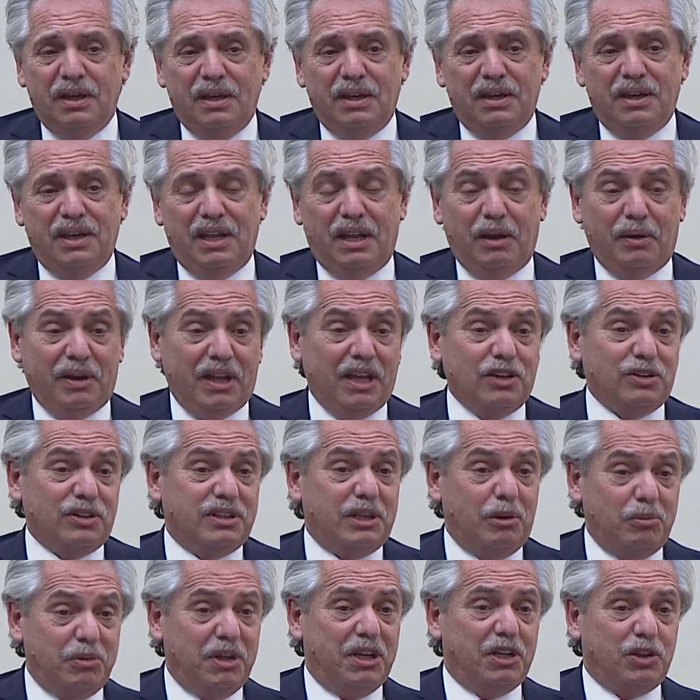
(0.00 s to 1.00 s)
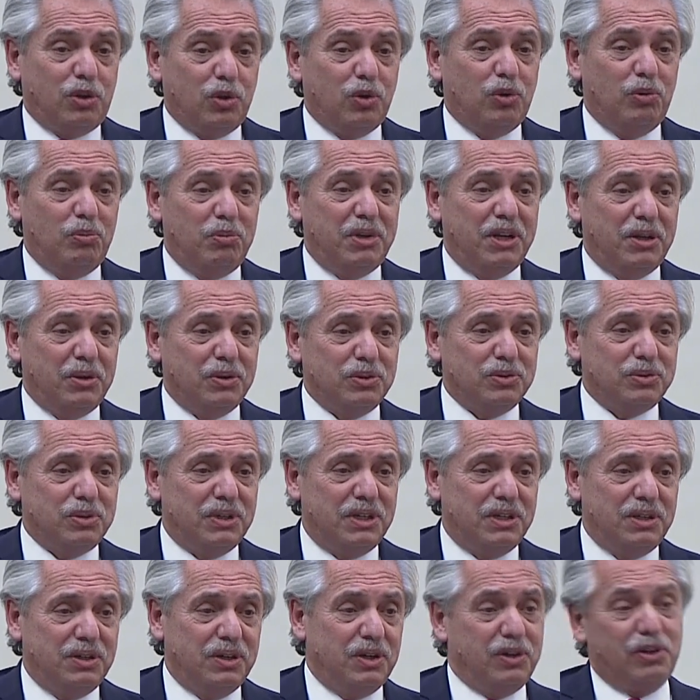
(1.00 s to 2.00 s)
Y la verdad yo también estoy cumpliendo un
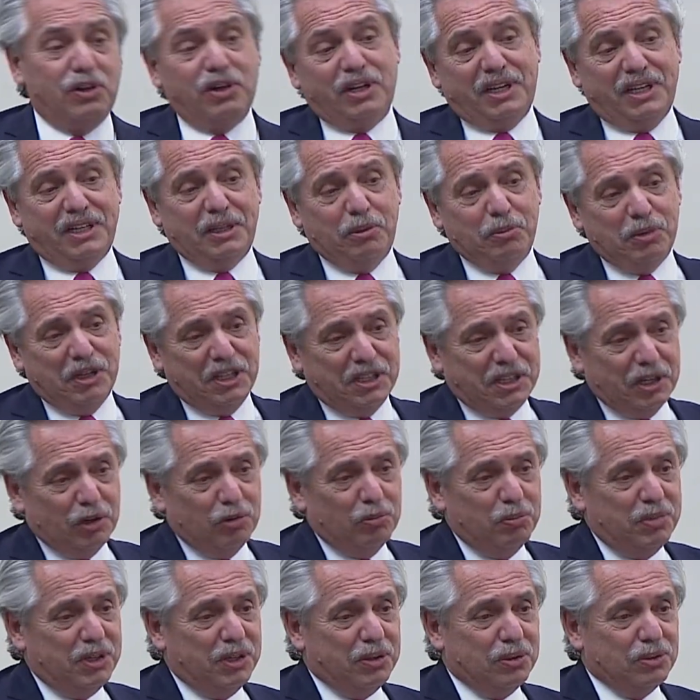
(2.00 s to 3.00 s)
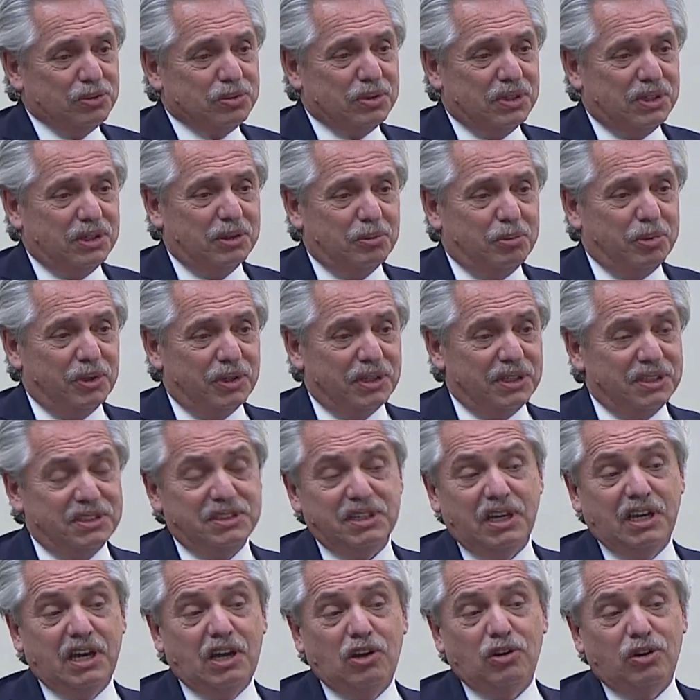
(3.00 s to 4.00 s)
sueño, y Jorge también está cumpliendo un sueño, porque si
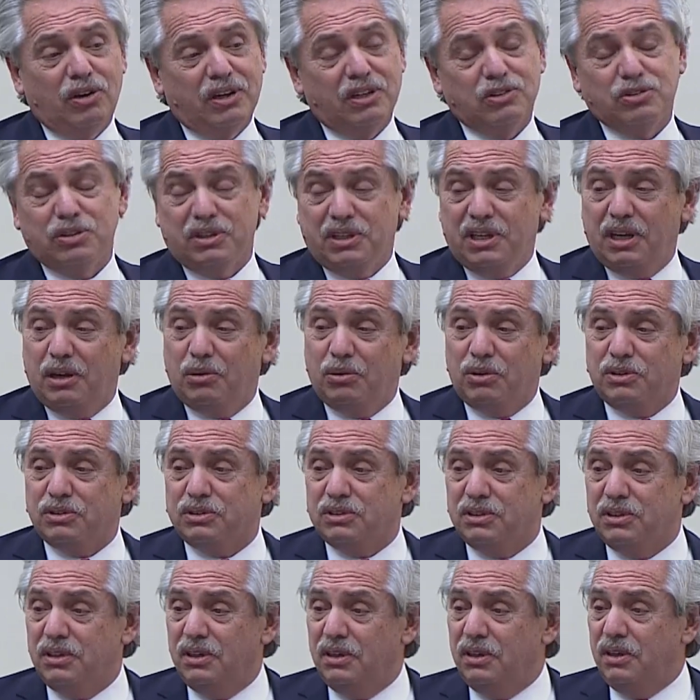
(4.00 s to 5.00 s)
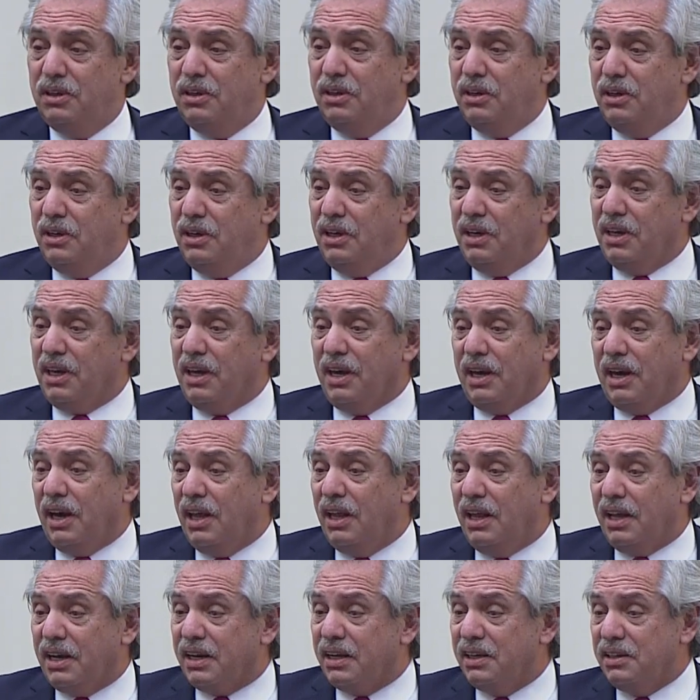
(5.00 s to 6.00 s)
hay algo que soñamos es que
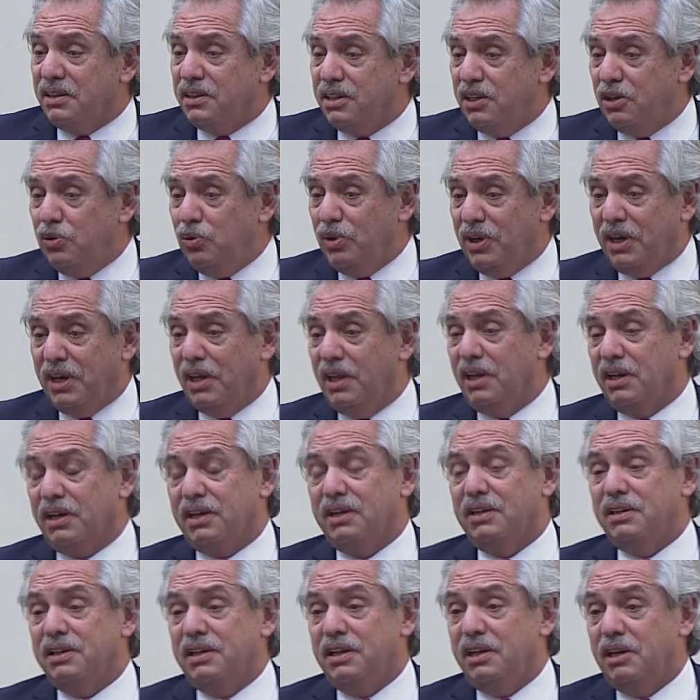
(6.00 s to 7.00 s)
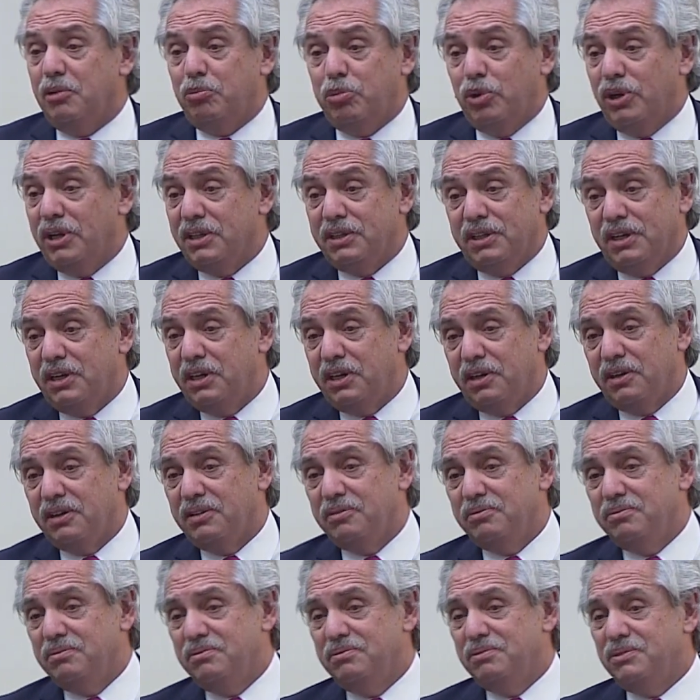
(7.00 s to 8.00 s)
cada argentino y cada argentina pueda tener
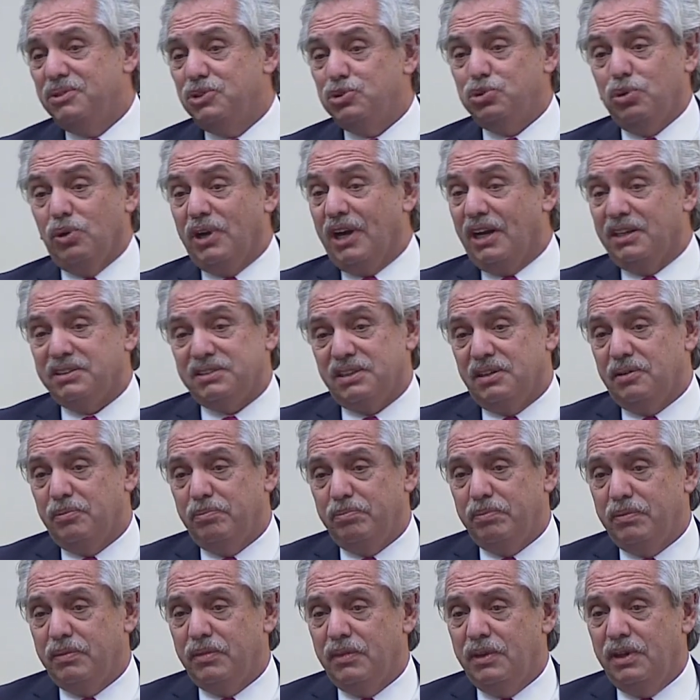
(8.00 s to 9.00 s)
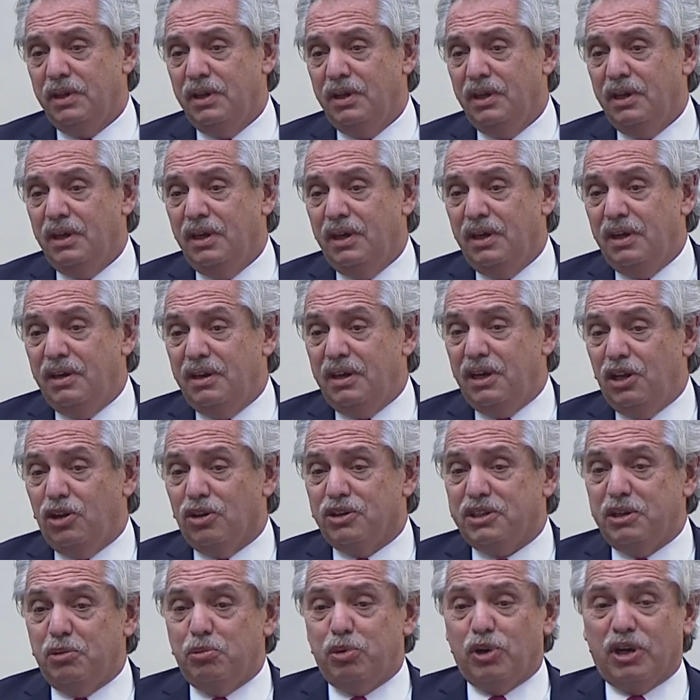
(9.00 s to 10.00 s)
su casa. En los
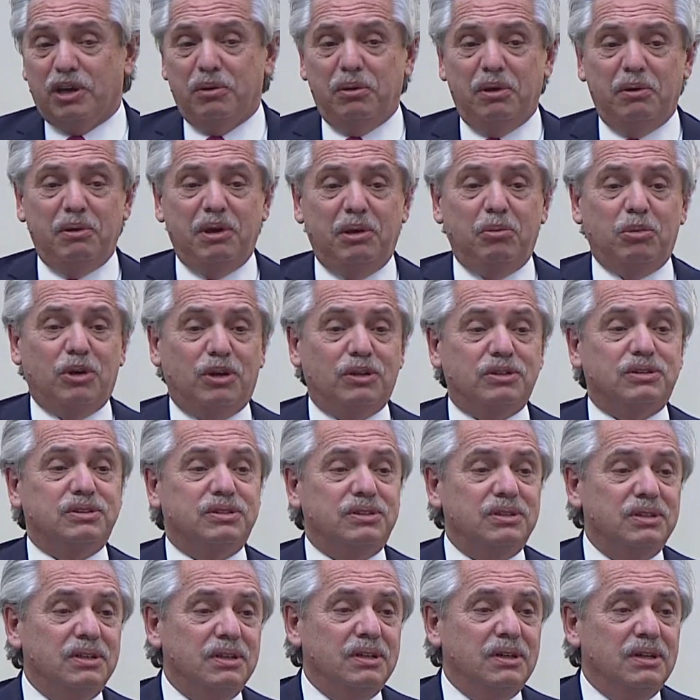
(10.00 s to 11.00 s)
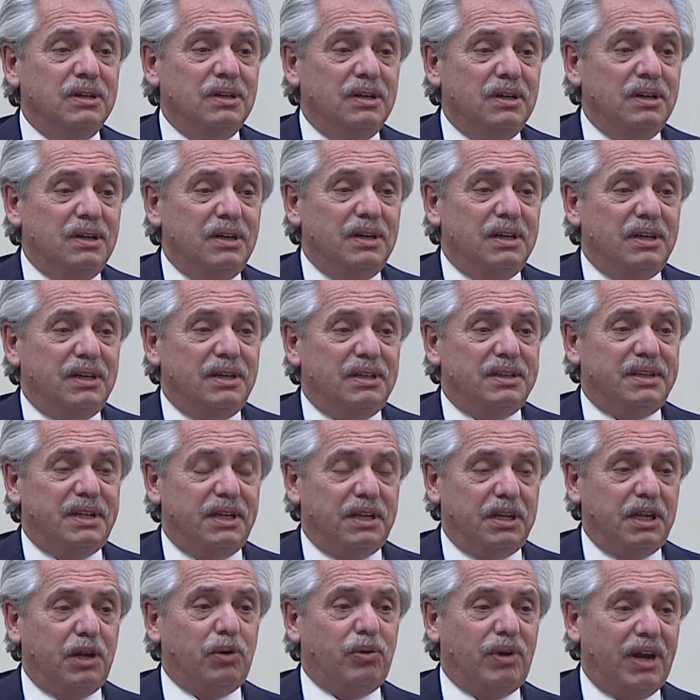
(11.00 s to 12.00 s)
tiempos que vivimos,
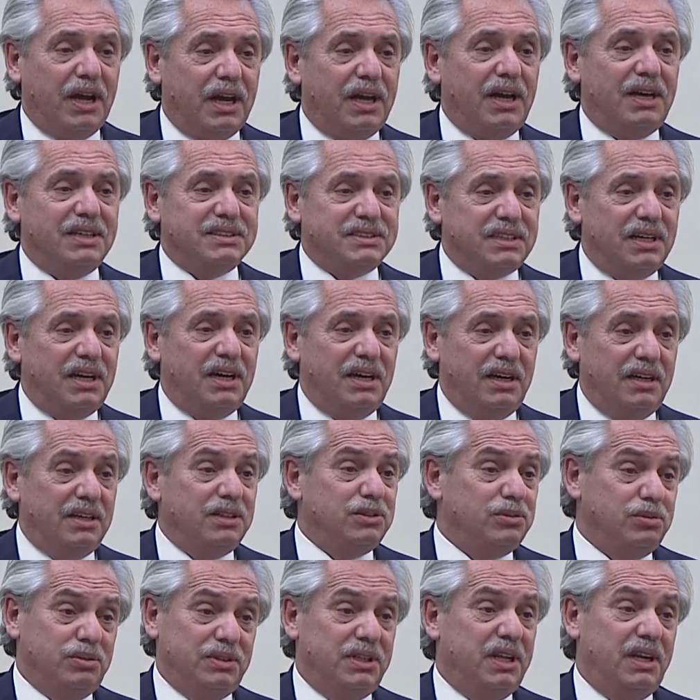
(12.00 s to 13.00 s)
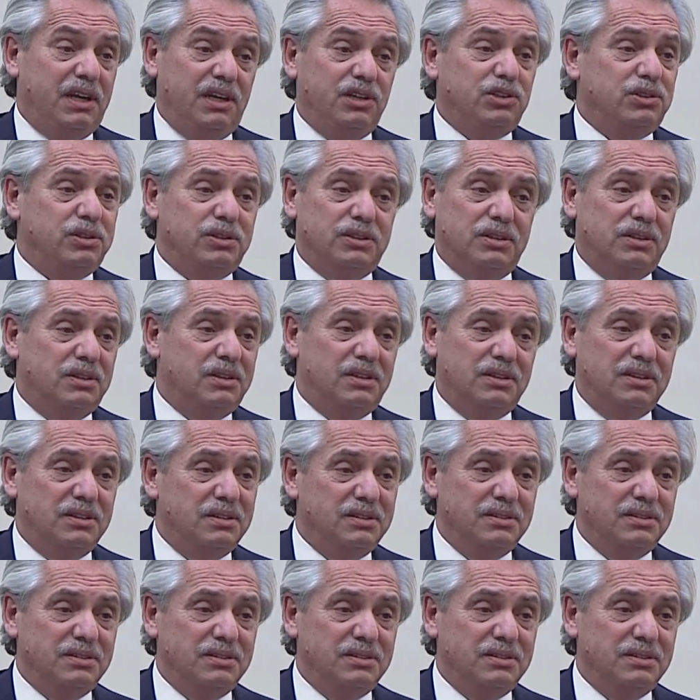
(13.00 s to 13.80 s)
tener una casa es un derecho